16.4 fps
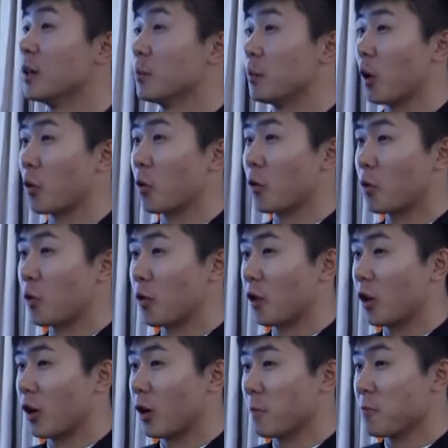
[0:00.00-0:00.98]
包
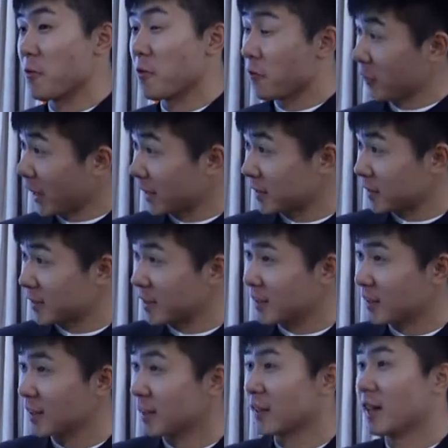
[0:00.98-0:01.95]
括《Fate》，
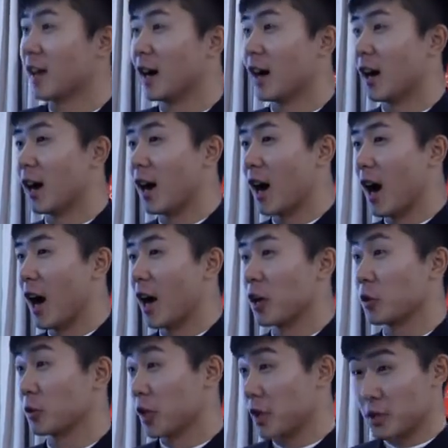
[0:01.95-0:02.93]
啊，还
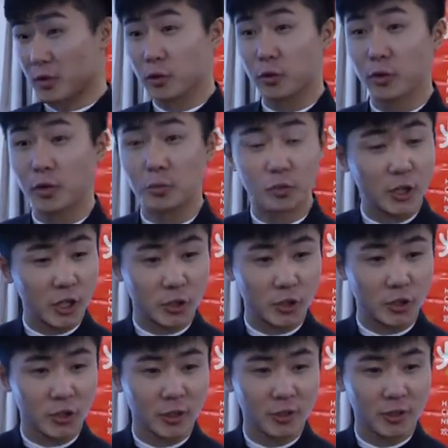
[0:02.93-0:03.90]
有《Listen to the
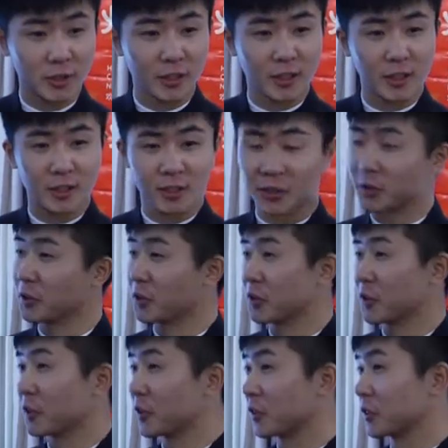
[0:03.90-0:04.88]
Bridge》。等等
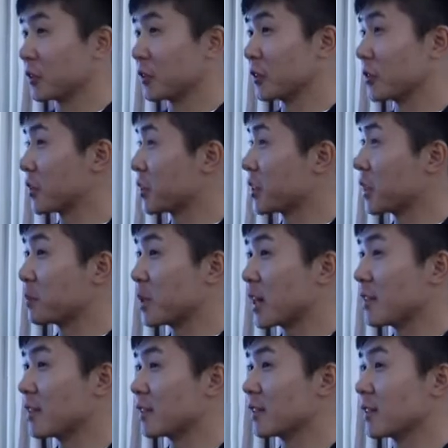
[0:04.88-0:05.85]
等等等等这些
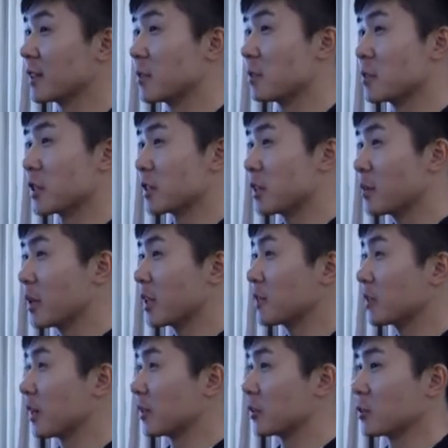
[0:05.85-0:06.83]
片子，那么这些片
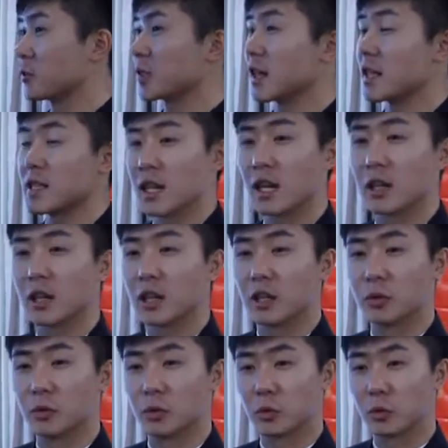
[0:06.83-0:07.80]
子也都参加了
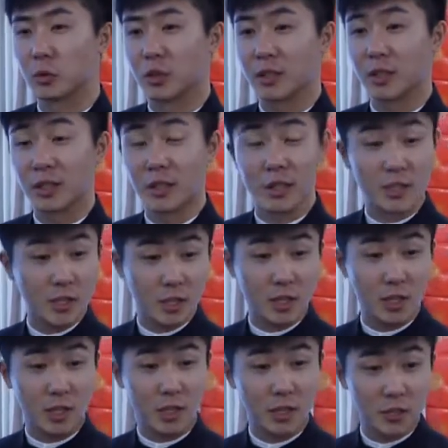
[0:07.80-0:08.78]
很多的
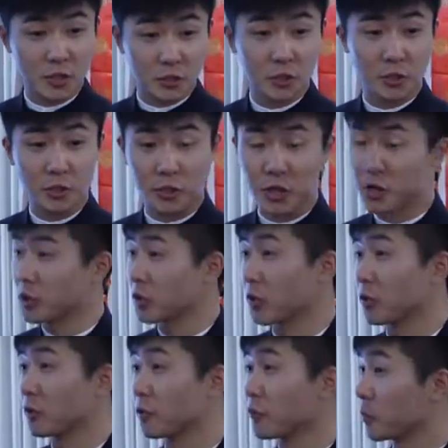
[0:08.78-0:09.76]
呃
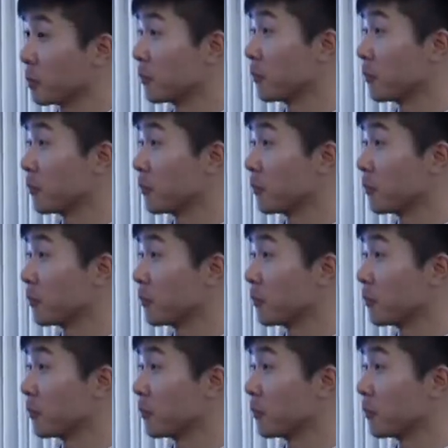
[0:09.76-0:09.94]
international film